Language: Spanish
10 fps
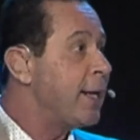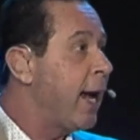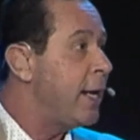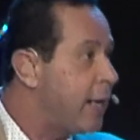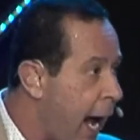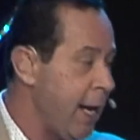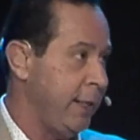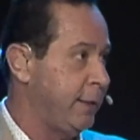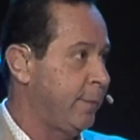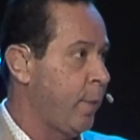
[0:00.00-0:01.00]

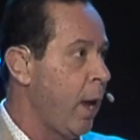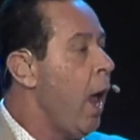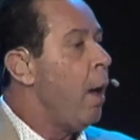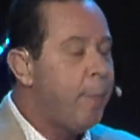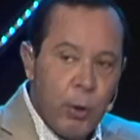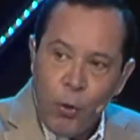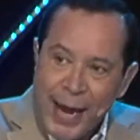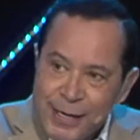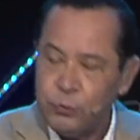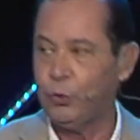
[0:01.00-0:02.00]
angelicales. Pero
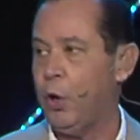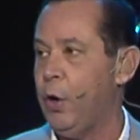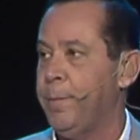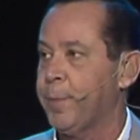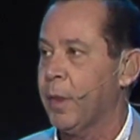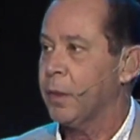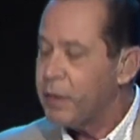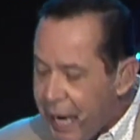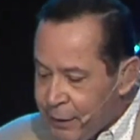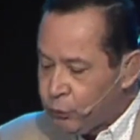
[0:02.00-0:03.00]
dentro,
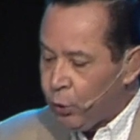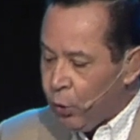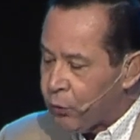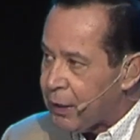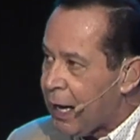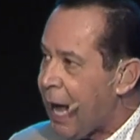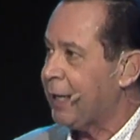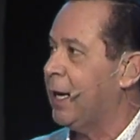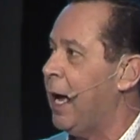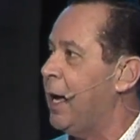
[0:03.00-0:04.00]
dentro del
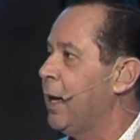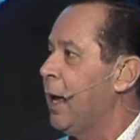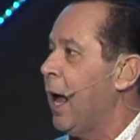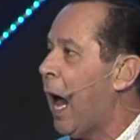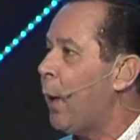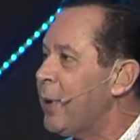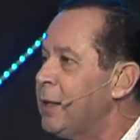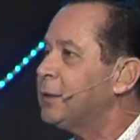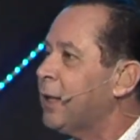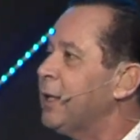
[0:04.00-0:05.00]
arca,
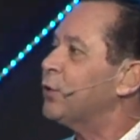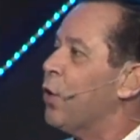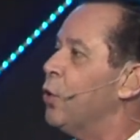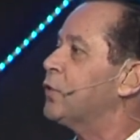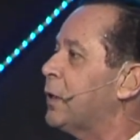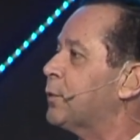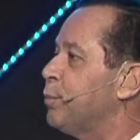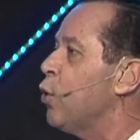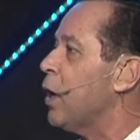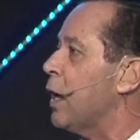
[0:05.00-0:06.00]
habían tres
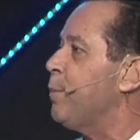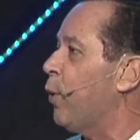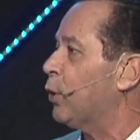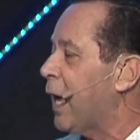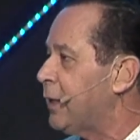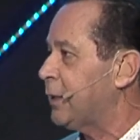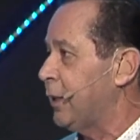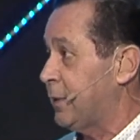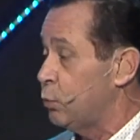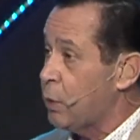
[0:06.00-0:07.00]
cosas muy
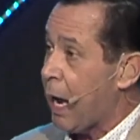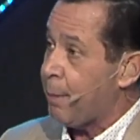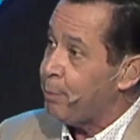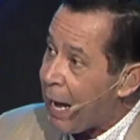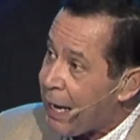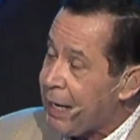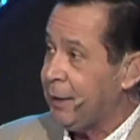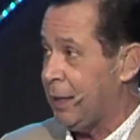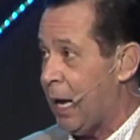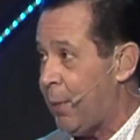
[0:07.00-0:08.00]
importantes. Una
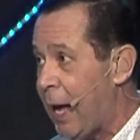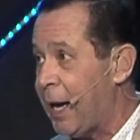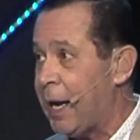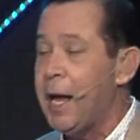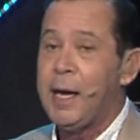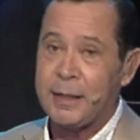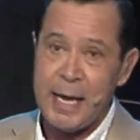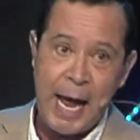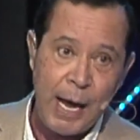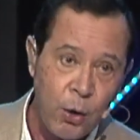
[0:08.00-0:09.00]
vara, la vara
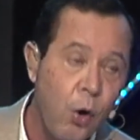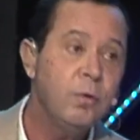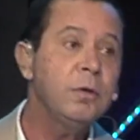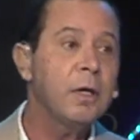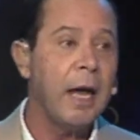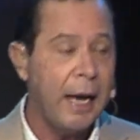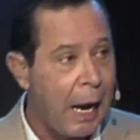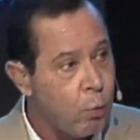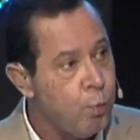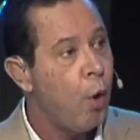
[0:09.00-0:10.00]
de Aarón, que
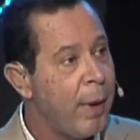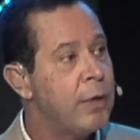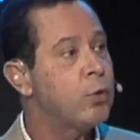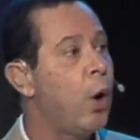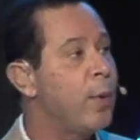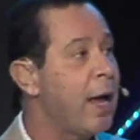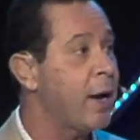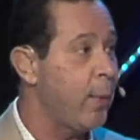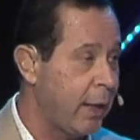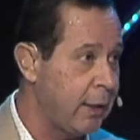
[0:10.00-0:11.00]
en un momento había
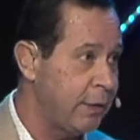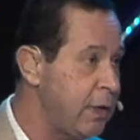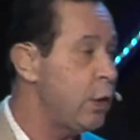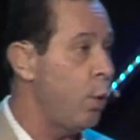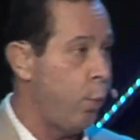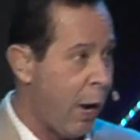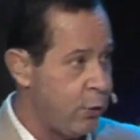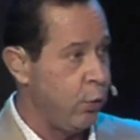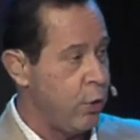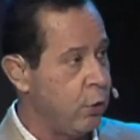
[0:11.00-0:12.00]
reverdecido
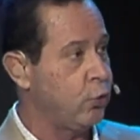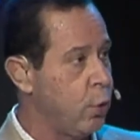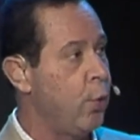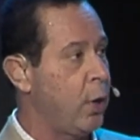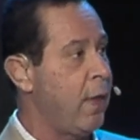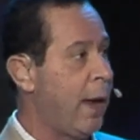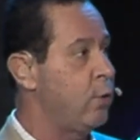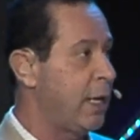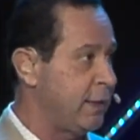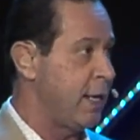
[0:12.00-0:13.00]
cuando Dios tuvo que
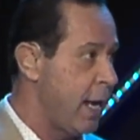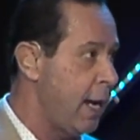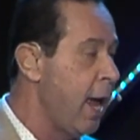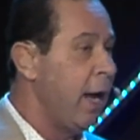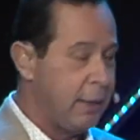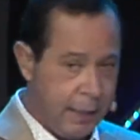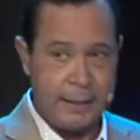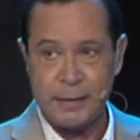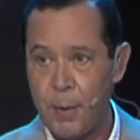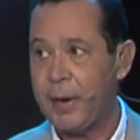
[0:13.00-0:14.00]
dar una señal de
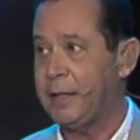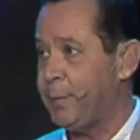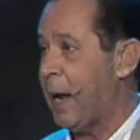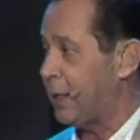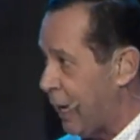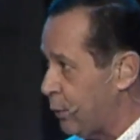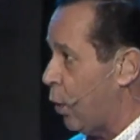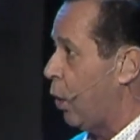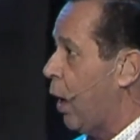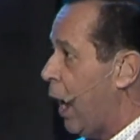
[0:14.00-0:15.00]
que estaba
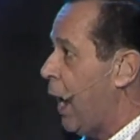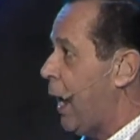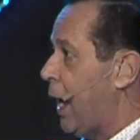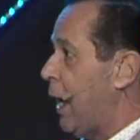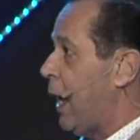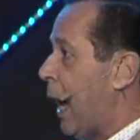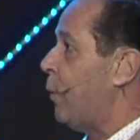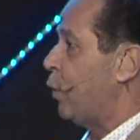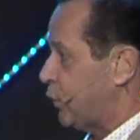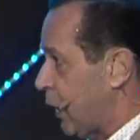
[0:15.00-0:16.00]
respaldando a,
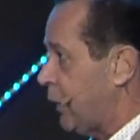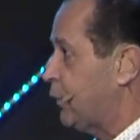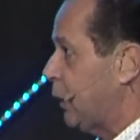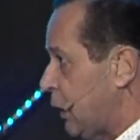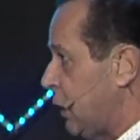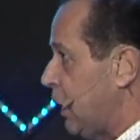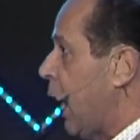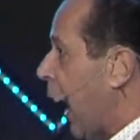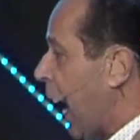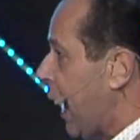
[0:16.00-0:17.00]
a Moisés
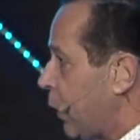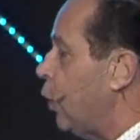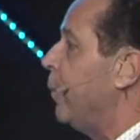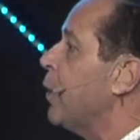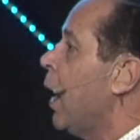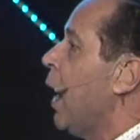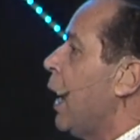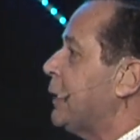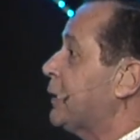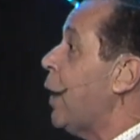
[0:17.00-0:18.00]
y a Aarón.
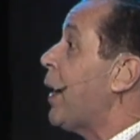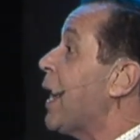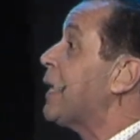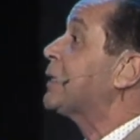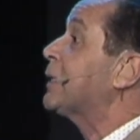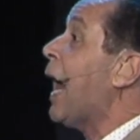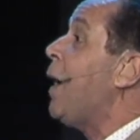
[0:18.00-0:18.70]
Estaban las